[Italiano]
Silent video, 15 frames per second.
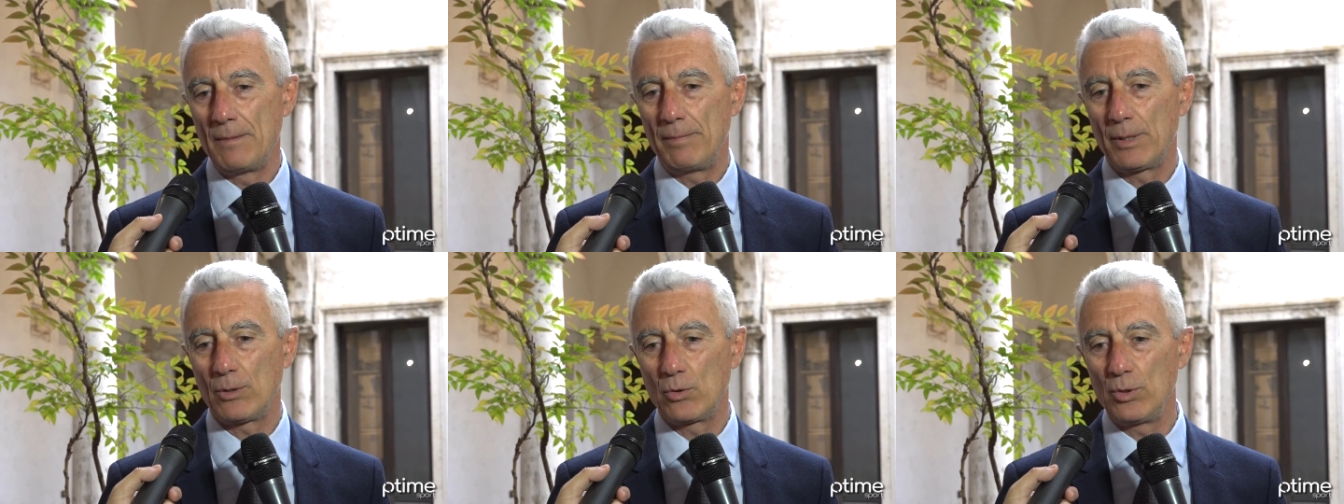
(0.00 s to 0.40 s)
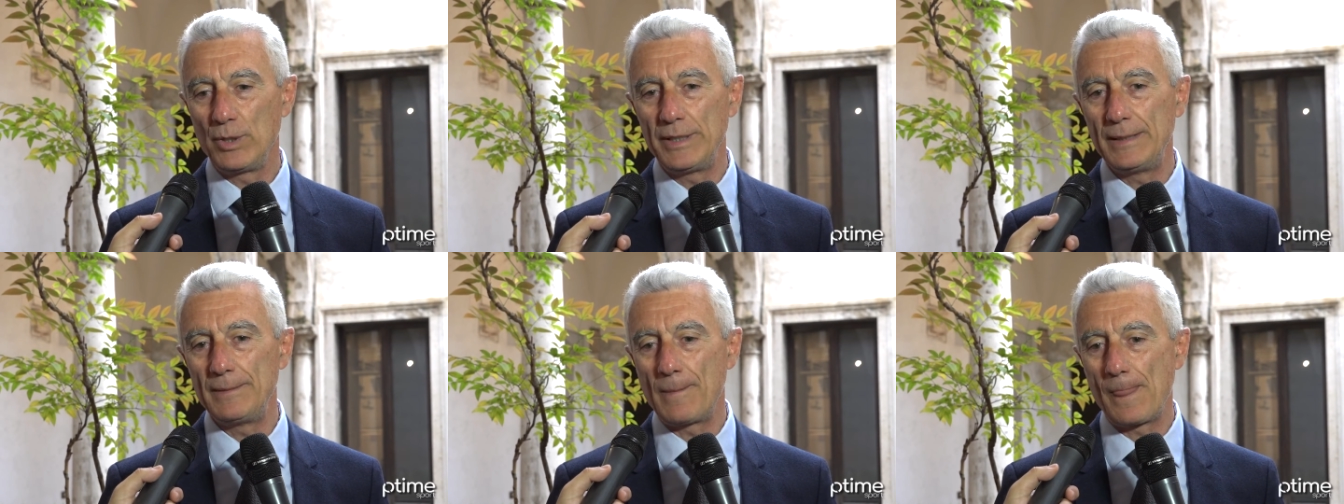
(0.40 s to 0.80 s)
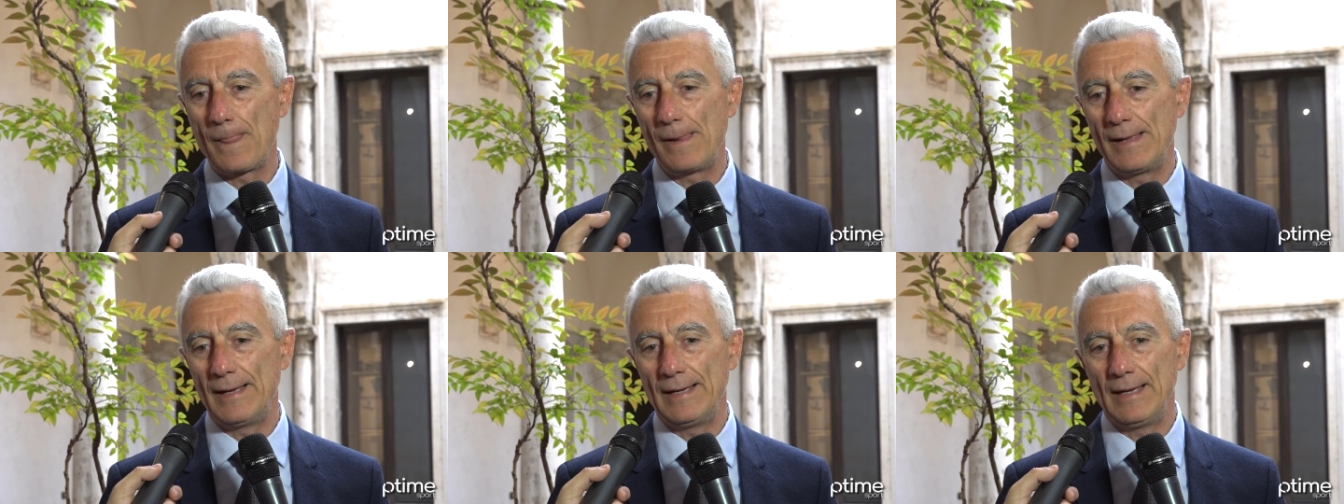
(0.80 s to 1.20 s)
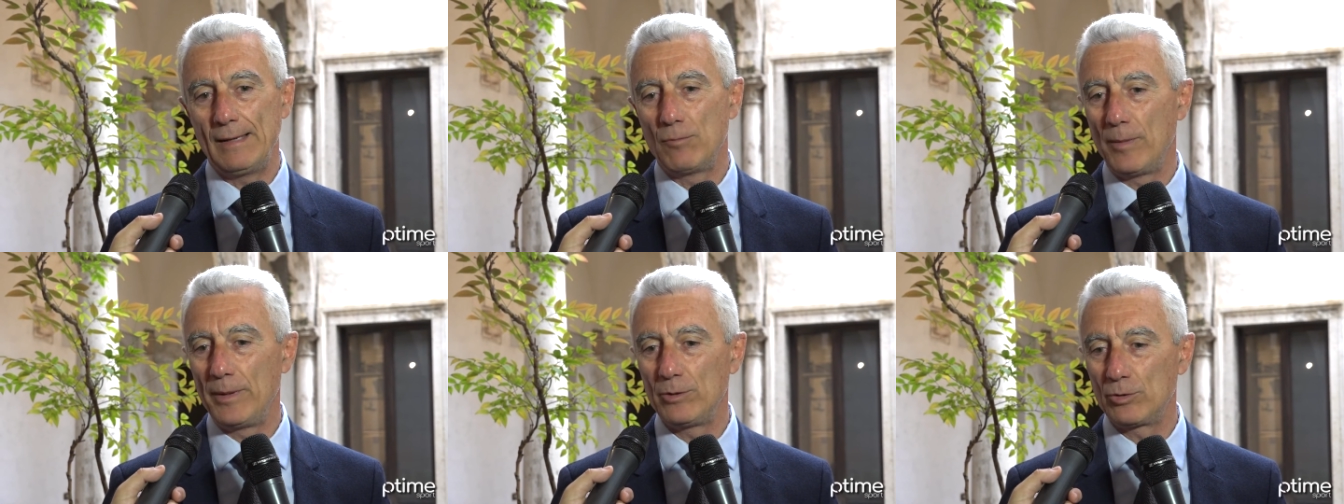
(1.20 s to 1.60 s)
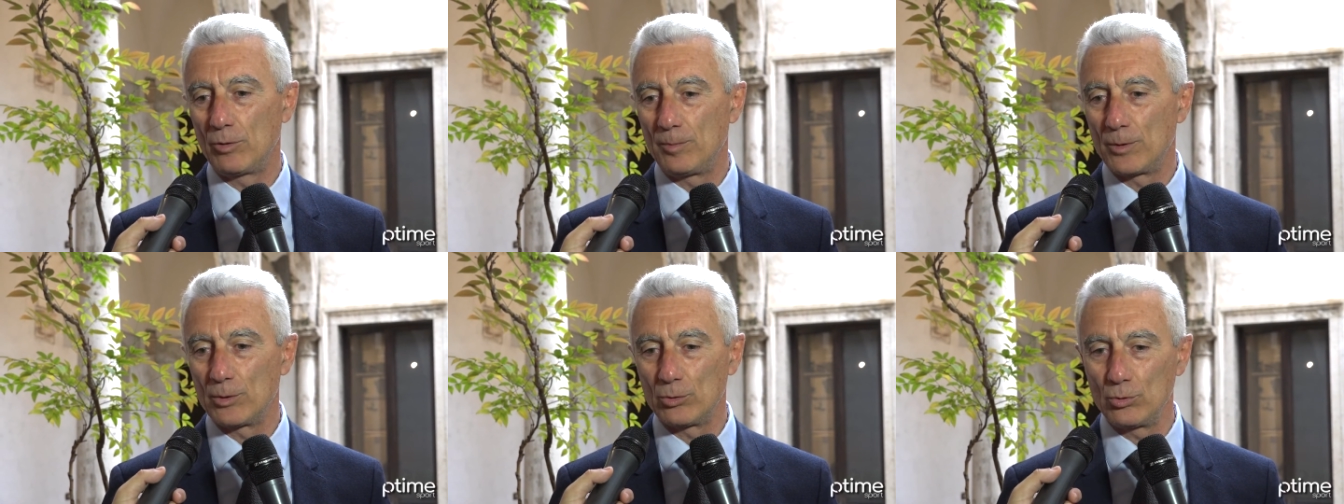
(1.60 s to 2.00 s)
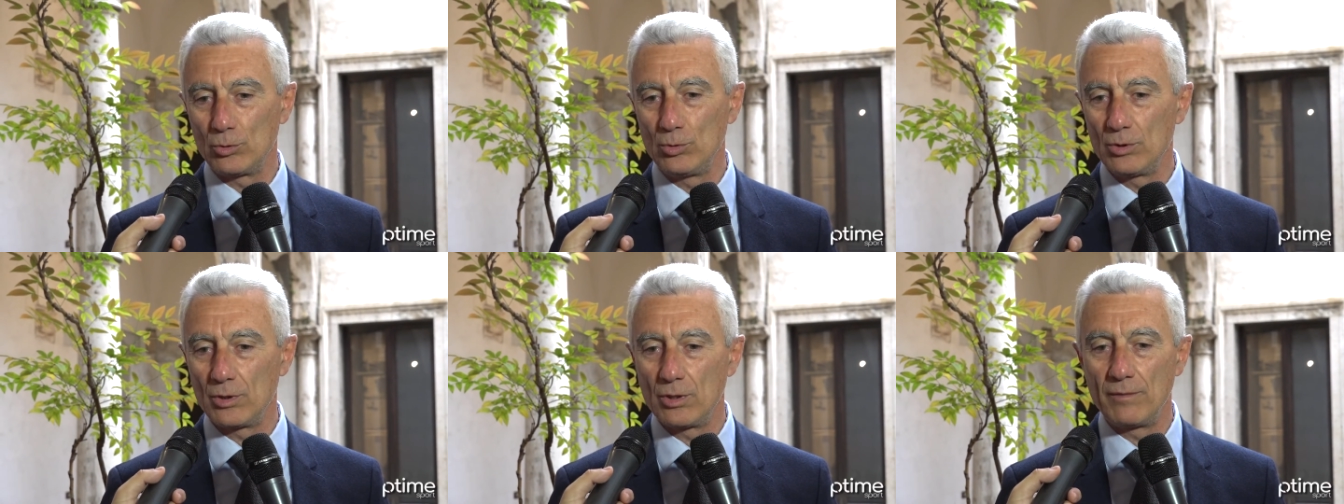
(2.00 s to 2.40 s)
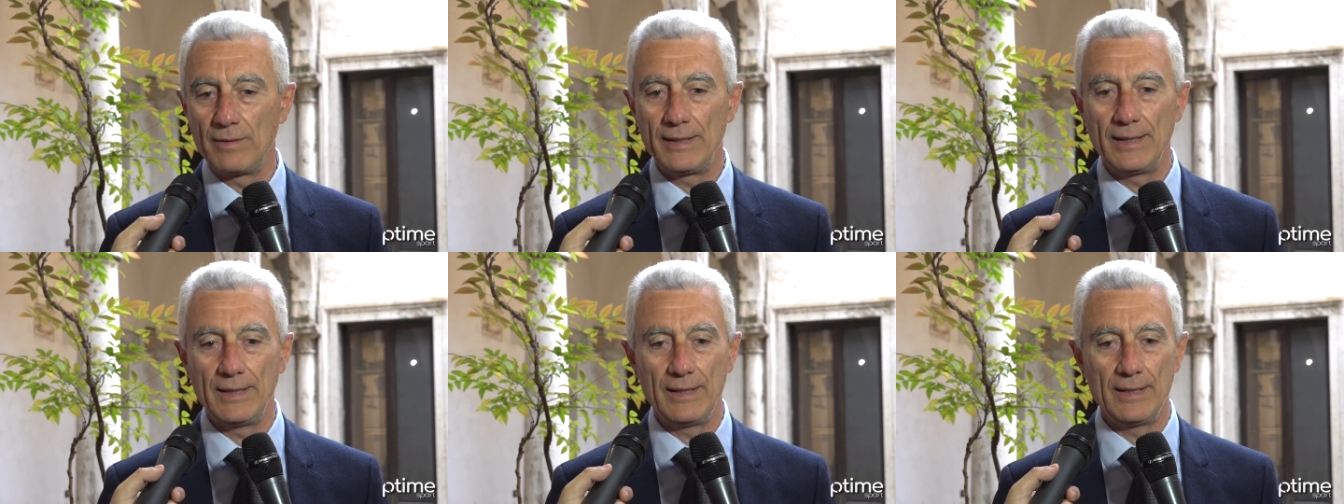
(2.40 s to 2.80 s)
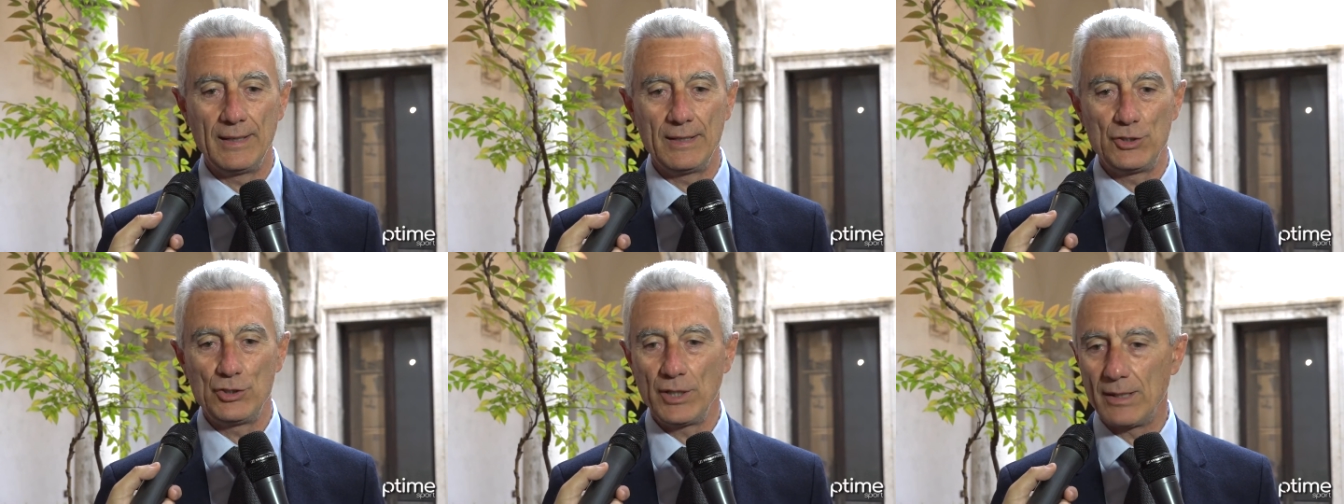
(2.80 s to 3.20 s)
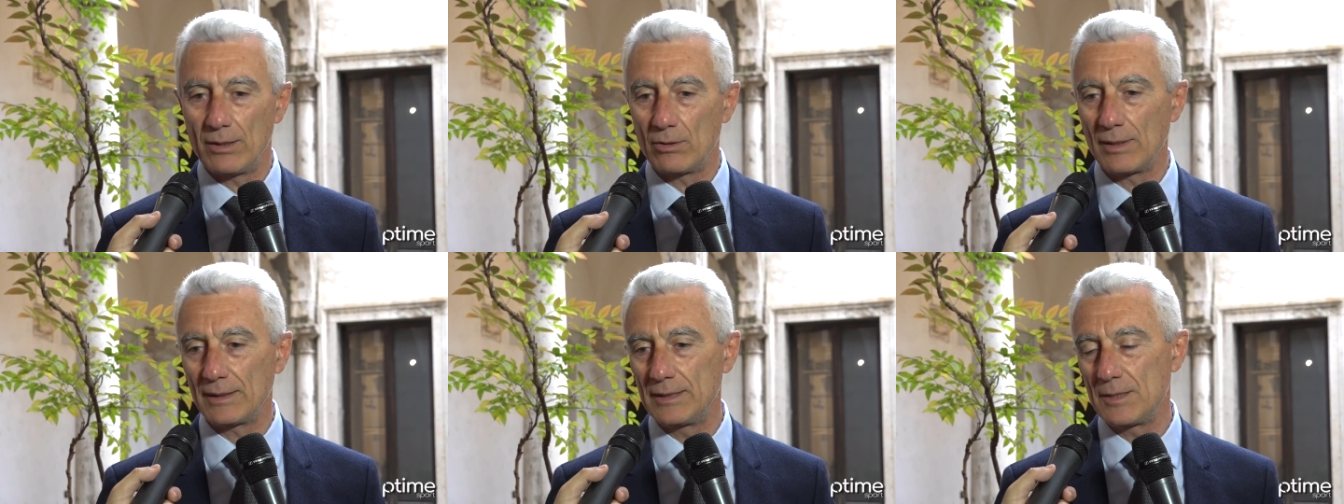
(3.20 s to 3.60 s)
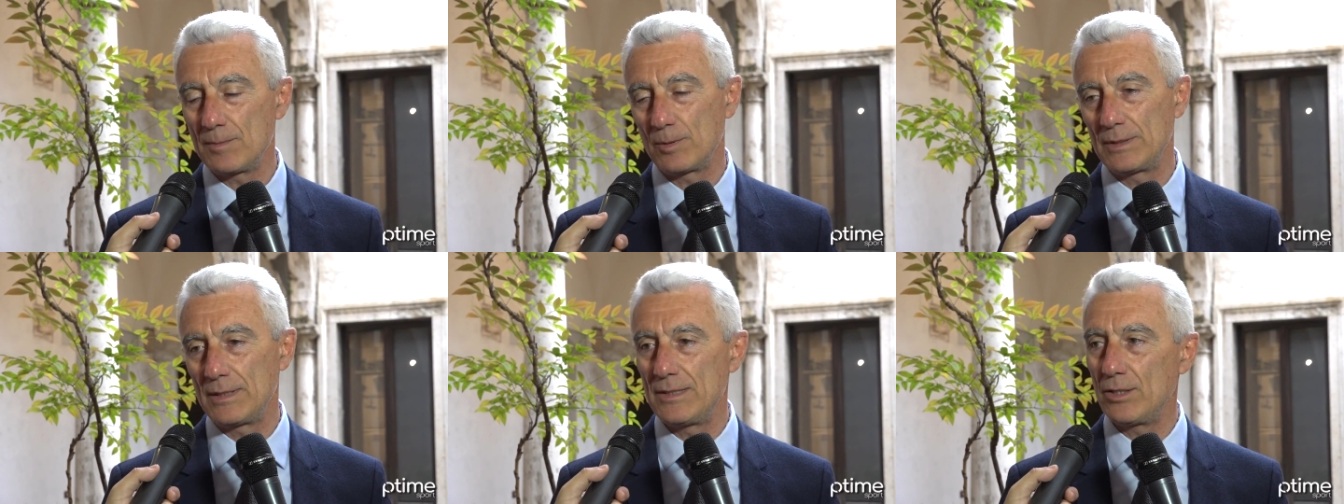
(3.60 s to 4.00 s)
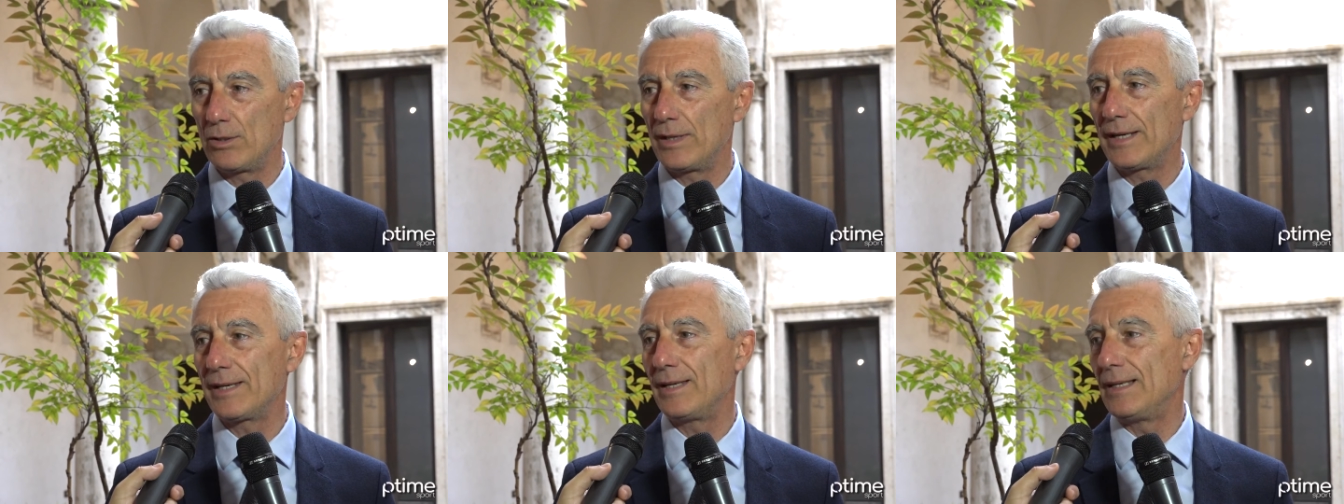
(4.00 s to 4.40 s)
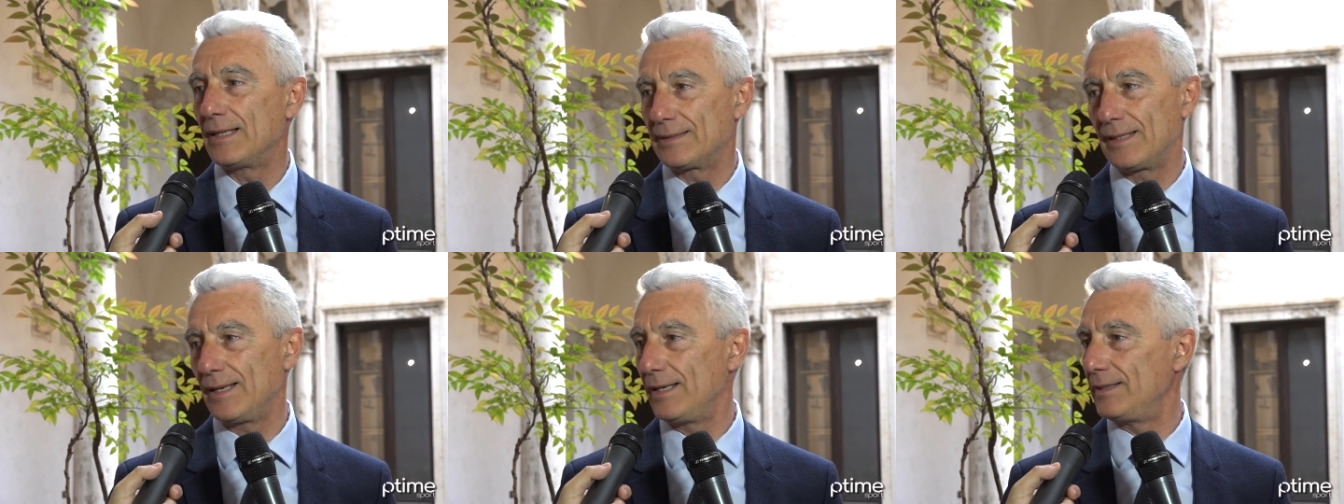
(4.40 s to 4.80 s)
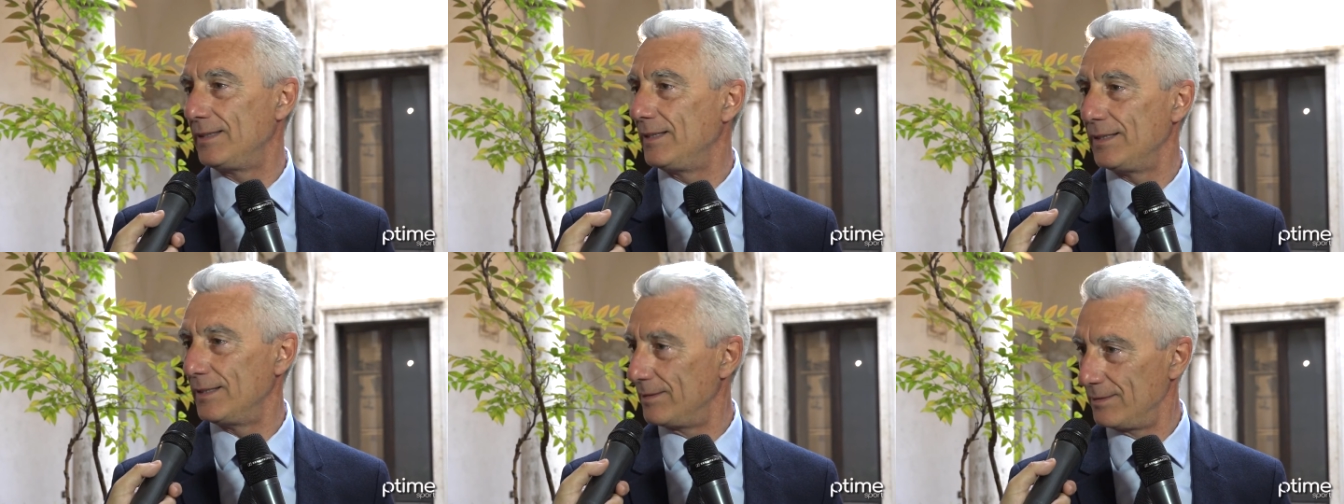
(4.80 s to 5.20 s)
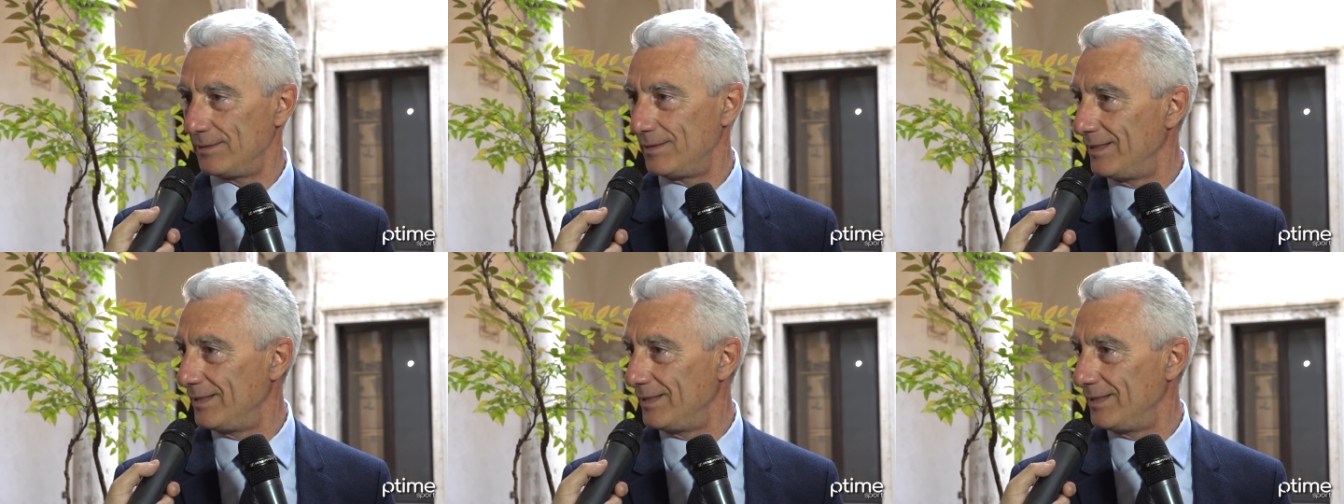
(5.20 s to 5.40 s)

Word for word: per cui eh, al momento opportuno dove c'erano a disposizione anche gli atleti